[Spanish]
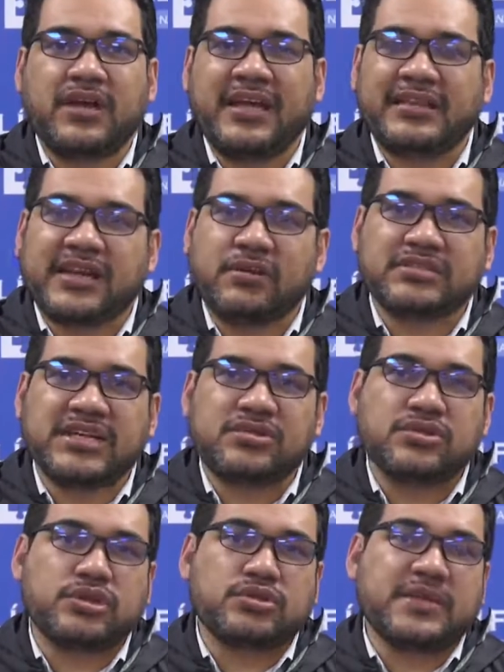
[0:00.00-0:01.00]
entre los
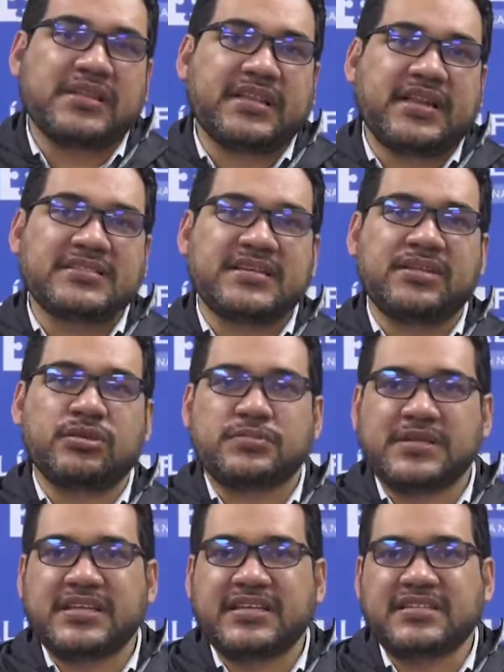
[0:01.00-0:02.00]
años 2013 y
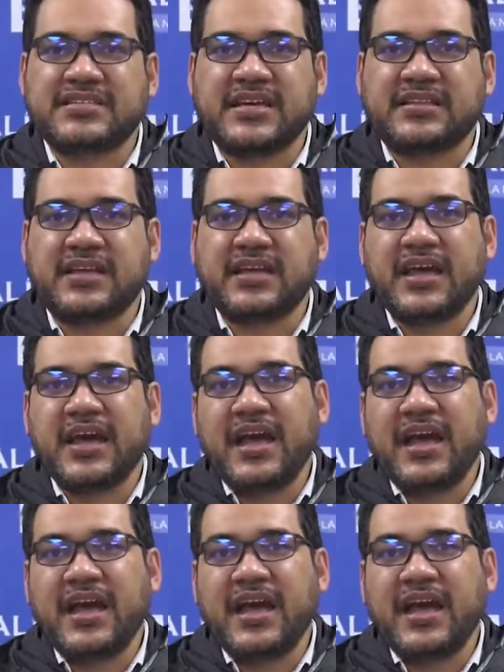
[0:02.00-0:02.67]
2017,